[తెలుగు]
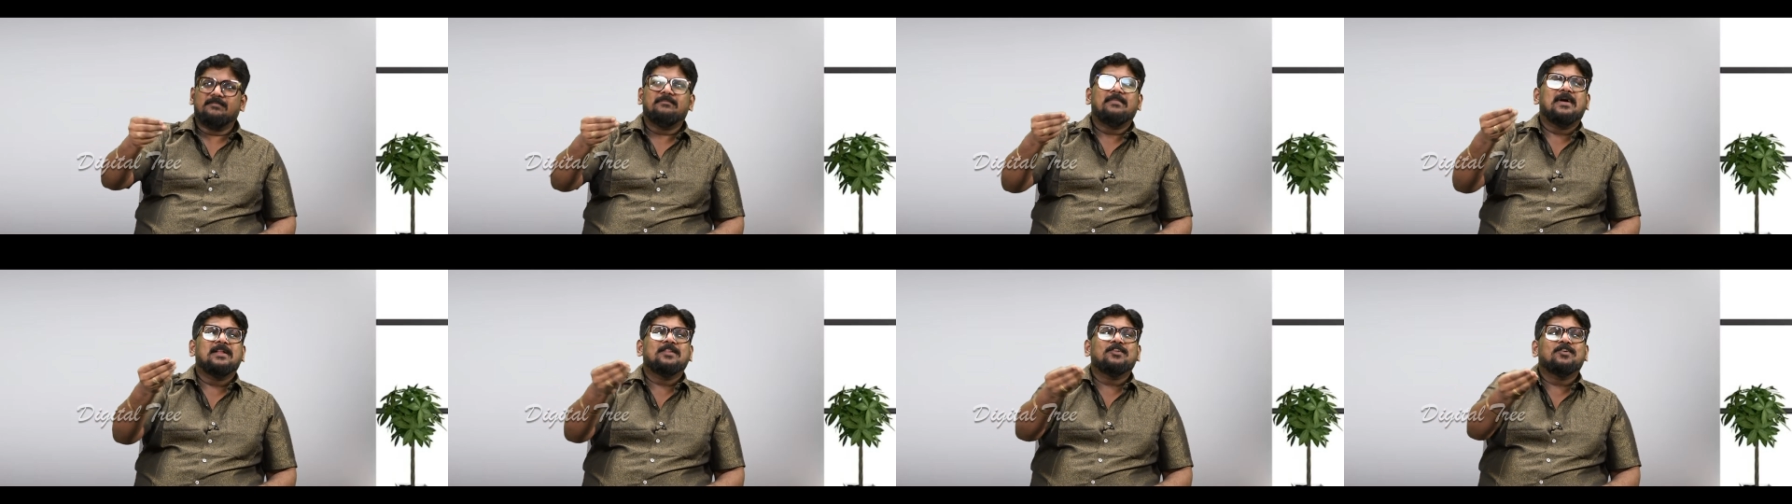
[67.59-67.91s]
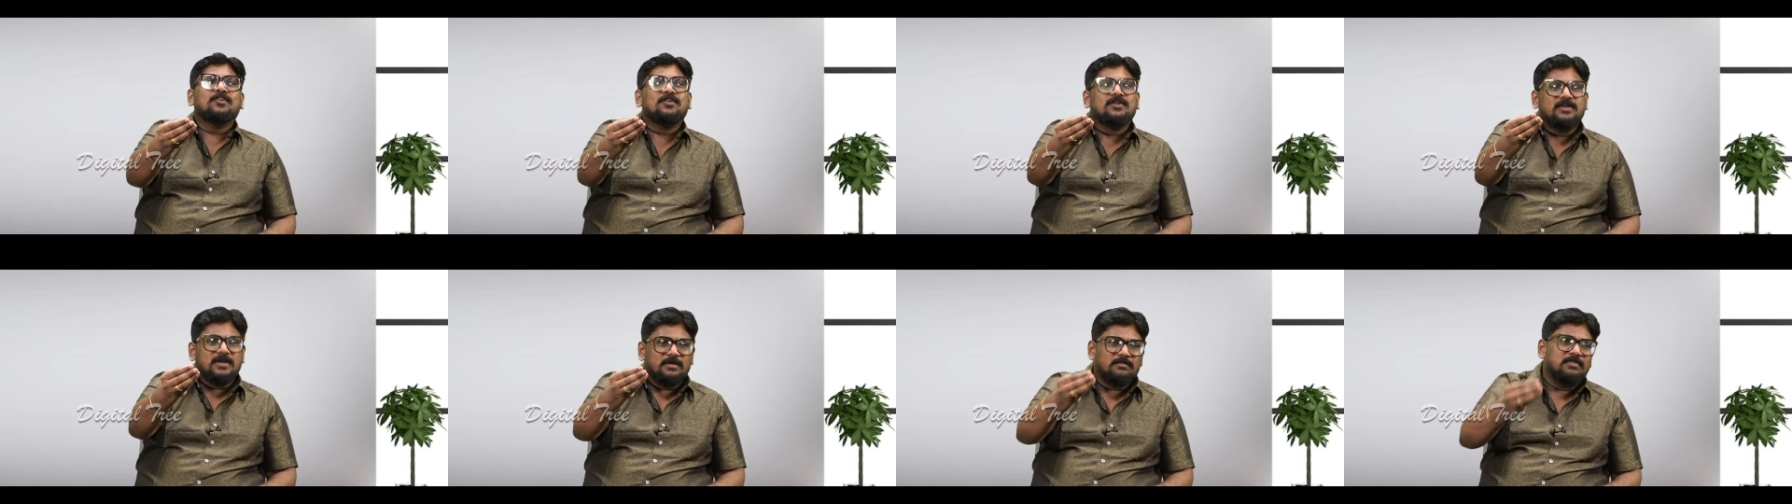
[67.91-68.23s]

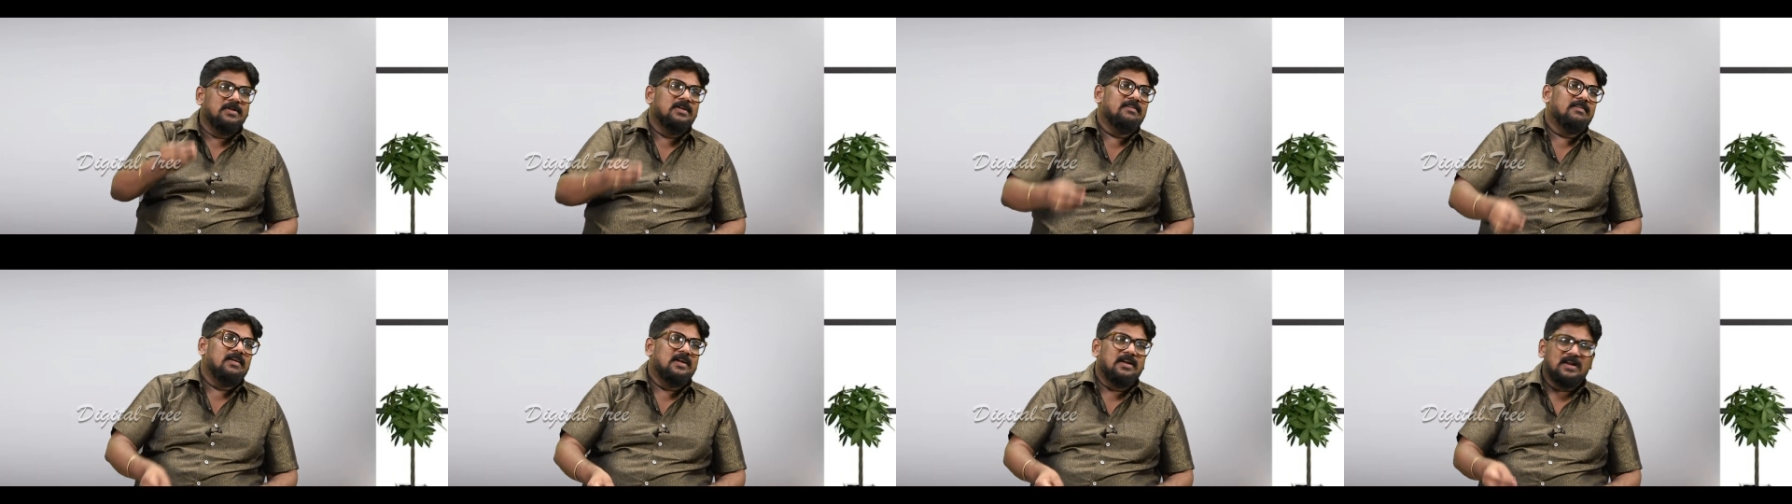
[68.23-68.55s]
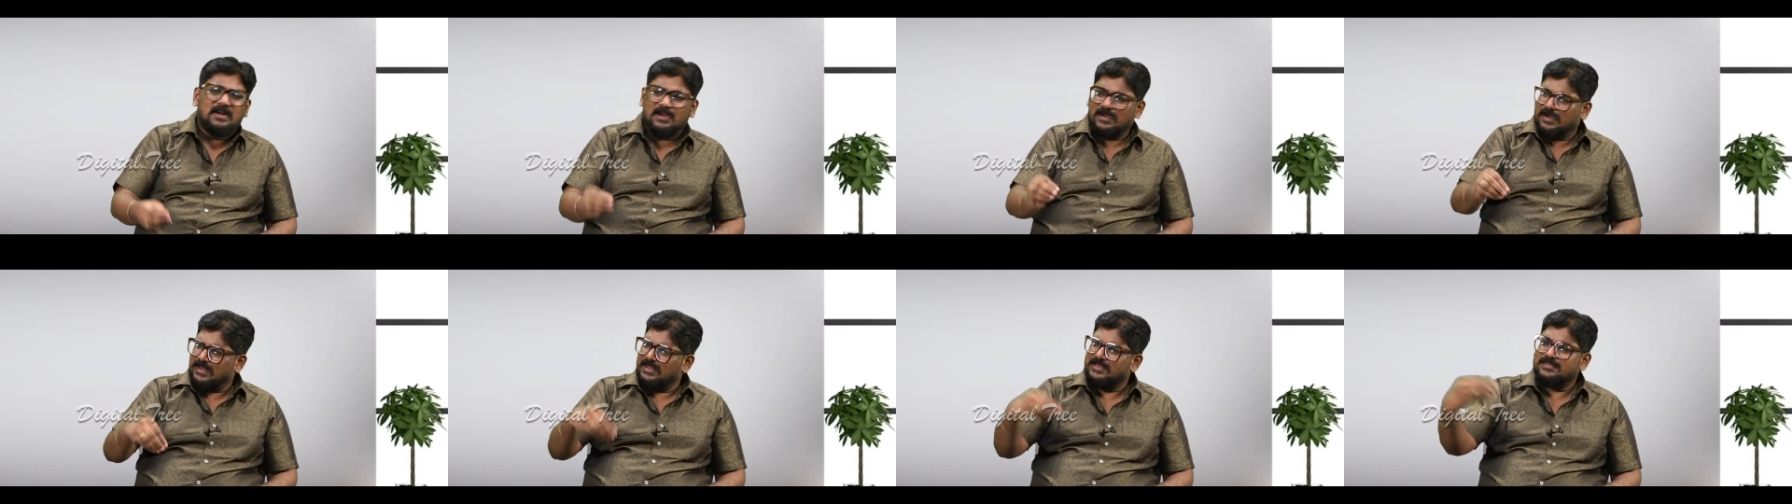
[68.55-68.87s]
మందుకు డబ్బులు
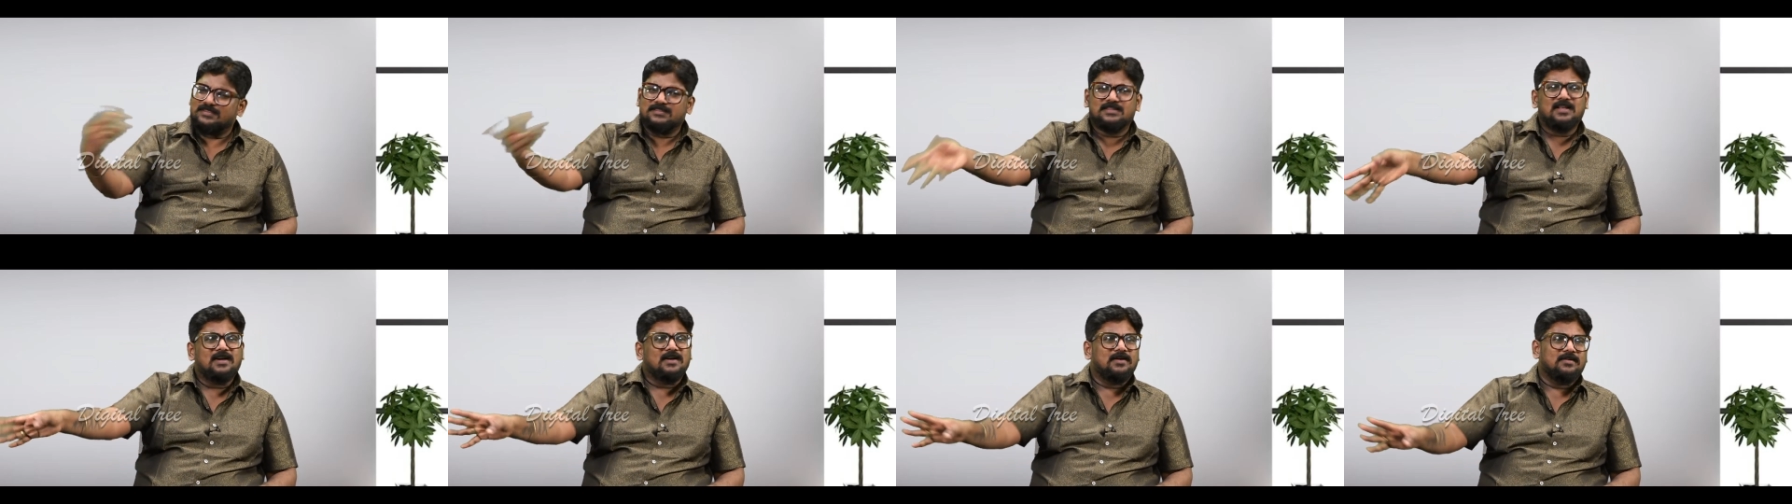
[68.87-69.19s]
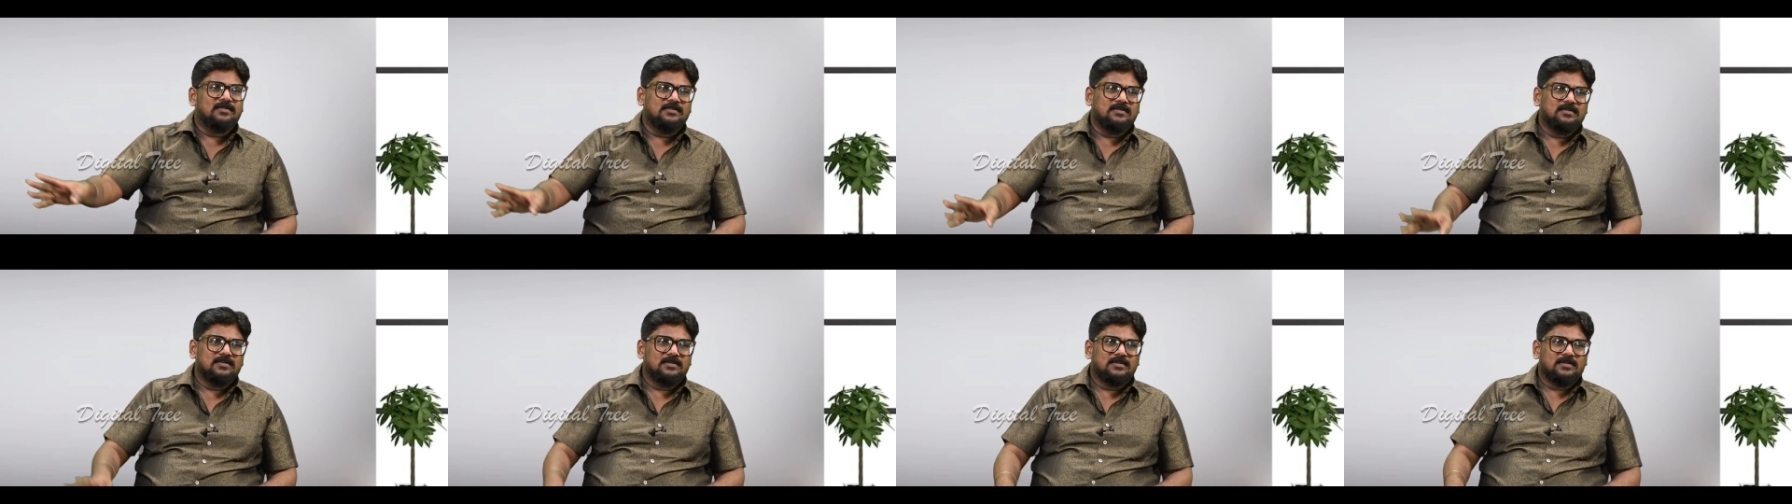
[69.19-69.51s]
ఇవన్నా అంటే ఇస్తాడు
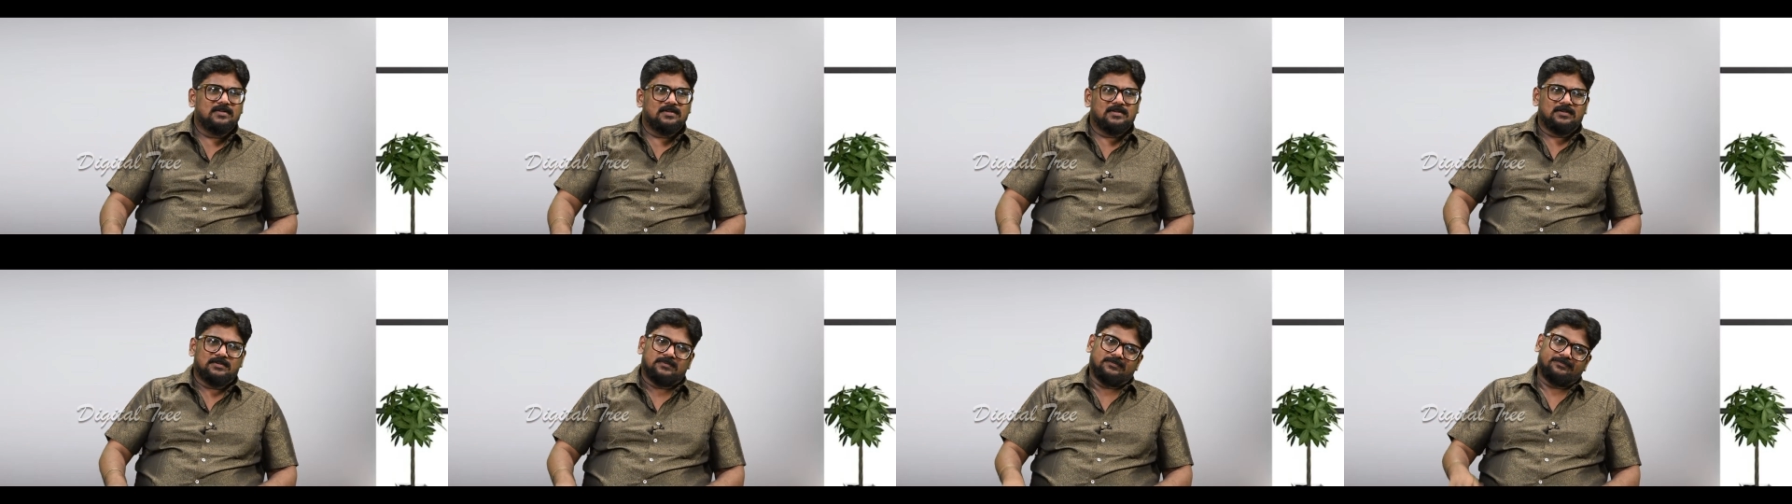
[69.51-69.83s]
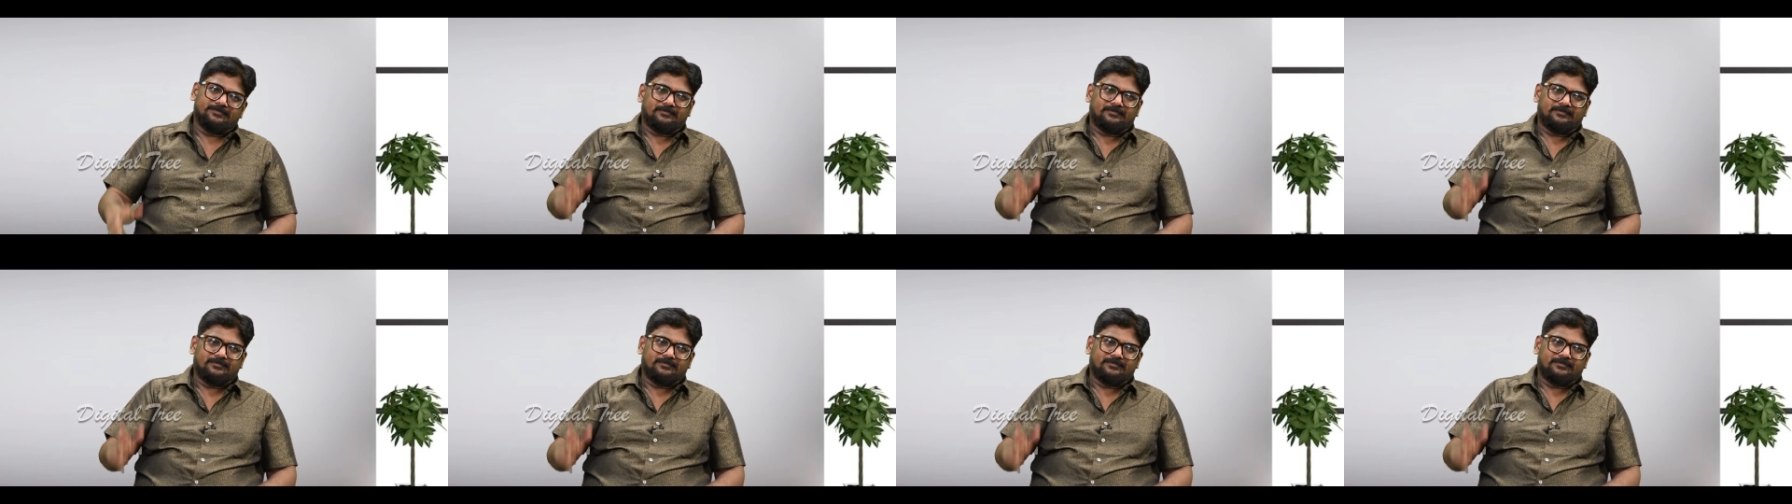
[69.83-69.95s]
ఓకే